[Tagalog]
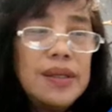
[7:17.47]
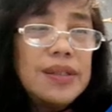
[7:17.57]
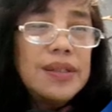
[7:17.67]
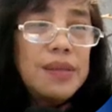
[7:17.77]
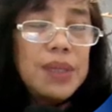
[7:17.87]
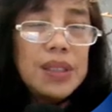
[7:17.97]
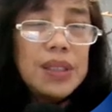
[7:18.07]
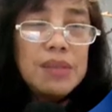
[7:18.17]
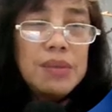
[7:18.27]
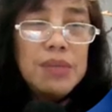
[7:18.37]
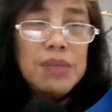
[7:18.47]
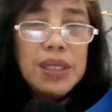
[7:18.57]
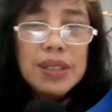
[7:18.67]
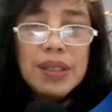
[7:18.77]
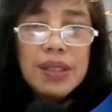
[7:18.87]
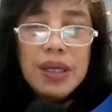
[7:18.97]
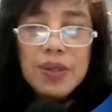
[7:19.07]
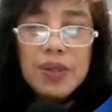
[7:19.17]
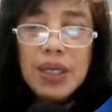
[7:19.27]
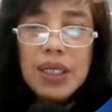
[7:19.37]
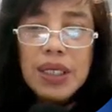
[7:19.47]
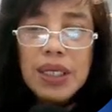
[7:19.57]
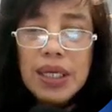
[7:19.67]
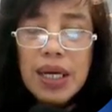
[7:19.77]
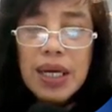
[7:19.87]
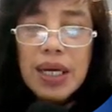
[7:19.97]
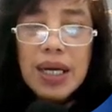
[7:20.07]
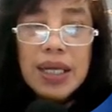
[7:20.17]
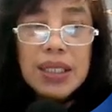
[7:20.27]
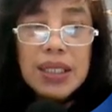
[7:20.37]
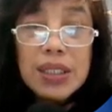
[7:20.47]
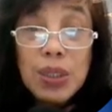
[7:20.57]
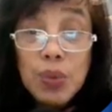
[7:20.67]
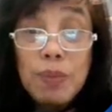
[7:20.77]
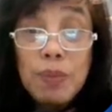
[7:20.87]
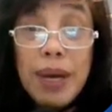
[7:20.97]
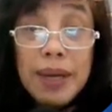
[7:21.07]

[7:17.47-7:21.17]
Sabi nga sa Biblia, tayo ay nilikha galing sa lupa.